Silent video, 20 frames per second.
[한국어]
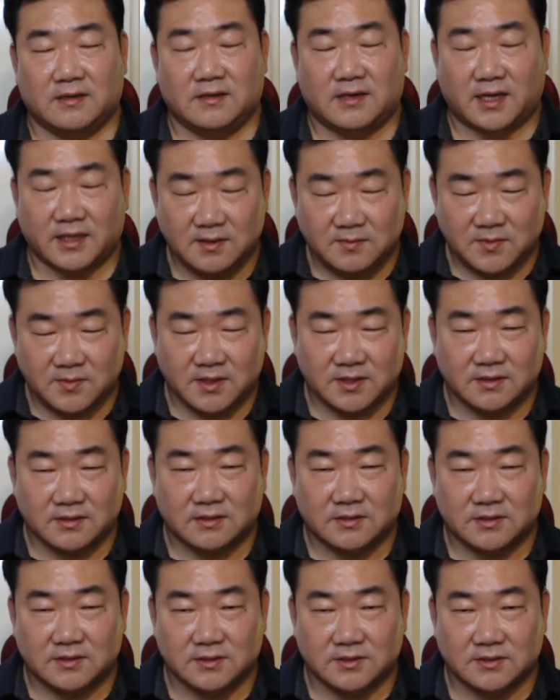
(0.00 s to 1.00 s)
아니면
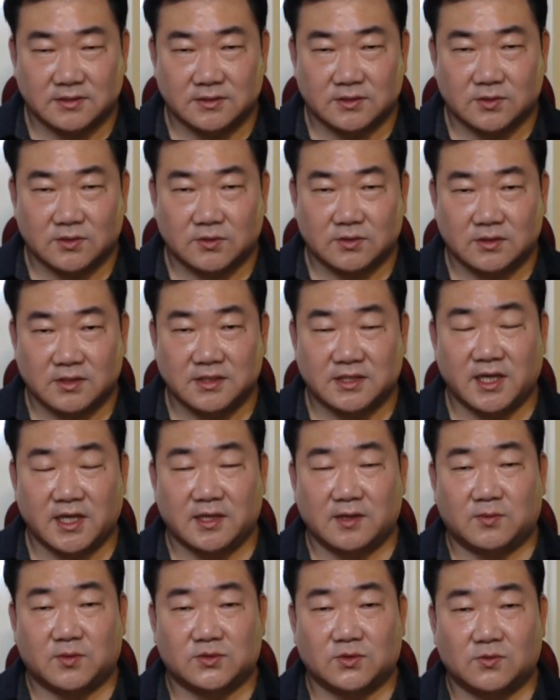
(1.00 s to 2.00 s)
그
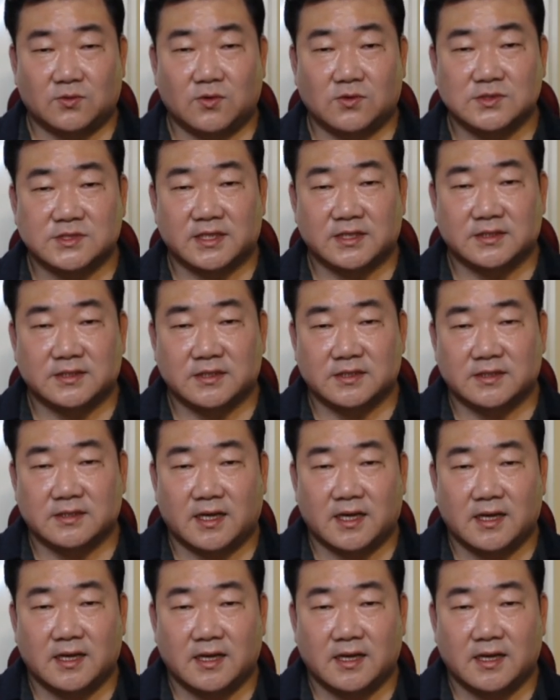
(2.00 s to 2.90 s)
인테리어 보통 공사를